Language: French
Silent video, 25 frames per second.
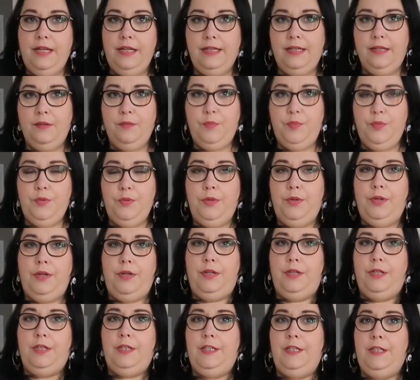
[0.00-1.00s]
elle est un peu...
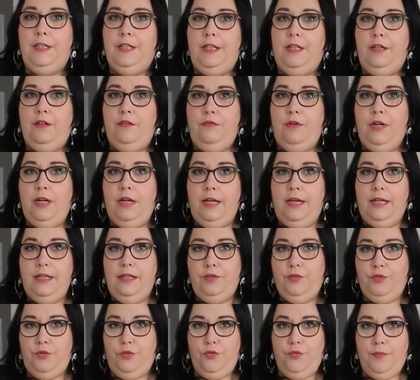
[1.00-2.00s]
Voilà,
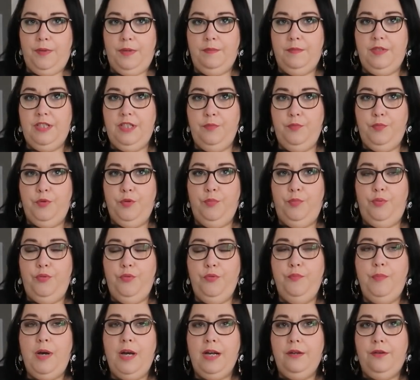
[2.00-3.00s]
elle tombe un petit peu
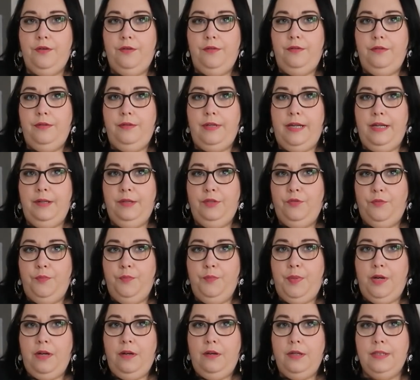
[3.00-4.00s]
plus bas qu'elle
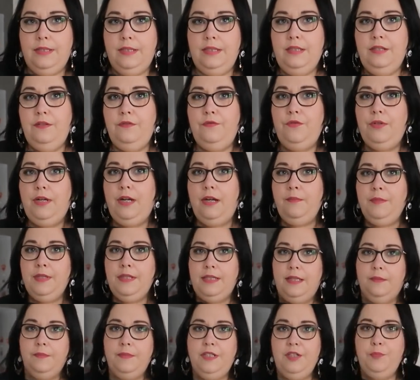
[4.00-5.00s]
tombe pas à ce niveau-là, mais
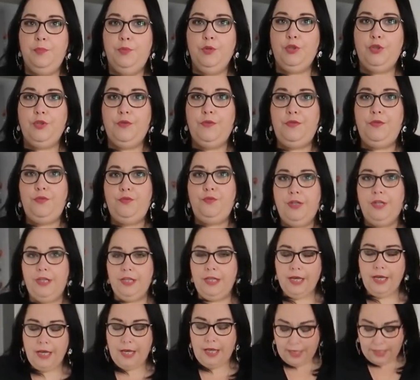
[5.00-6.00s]
c'est un petit peu
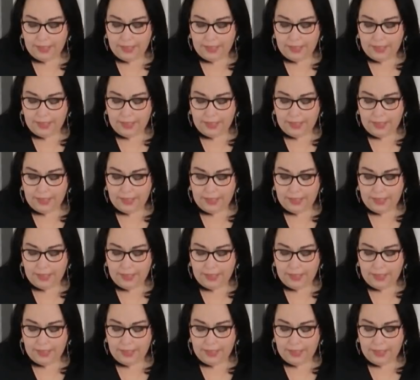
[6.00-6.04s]
chauve-souris.